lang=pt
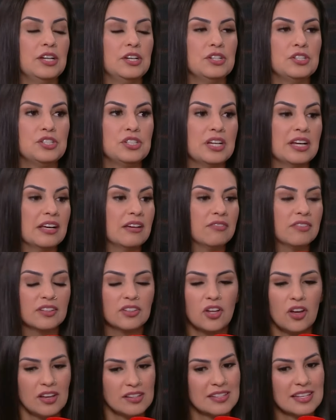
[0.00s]
chega e
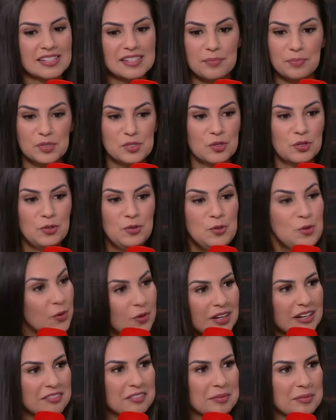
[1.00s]
fala, nossa, essa pessoa
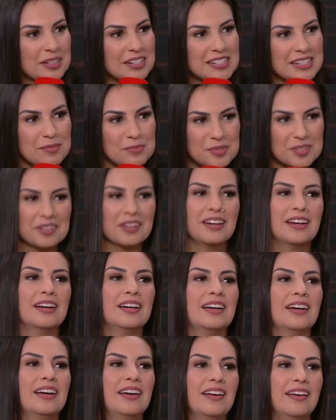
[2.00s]
nunca vai me
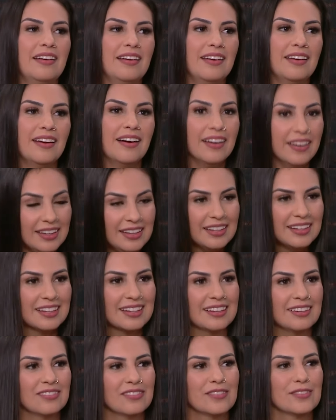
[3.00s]
decepcionar, é aí
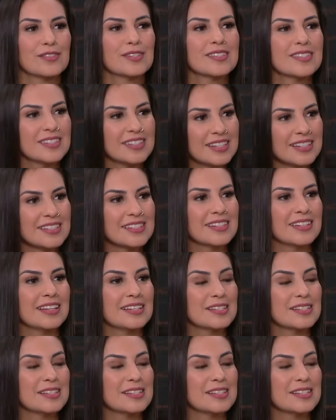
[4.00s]
que você se se